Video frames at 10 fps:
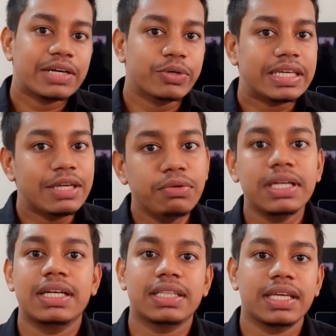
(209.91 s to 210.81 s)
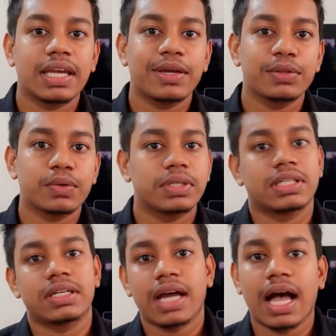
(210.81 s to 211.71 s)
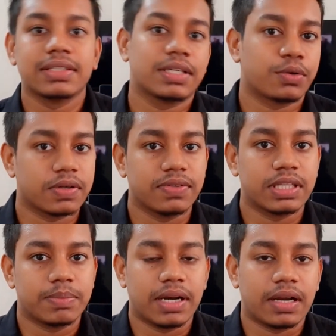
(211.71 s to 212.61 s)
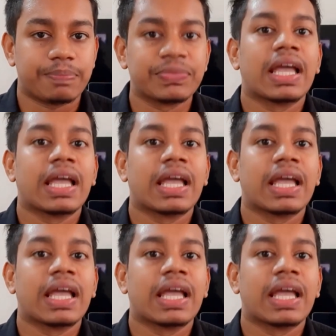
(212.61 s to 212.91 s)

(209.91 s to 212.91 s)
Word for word: ওই ইউনিটটা দেখে কিন্তু কোয়েশ্চেনটা আনসার করে ফেলতে পারলাম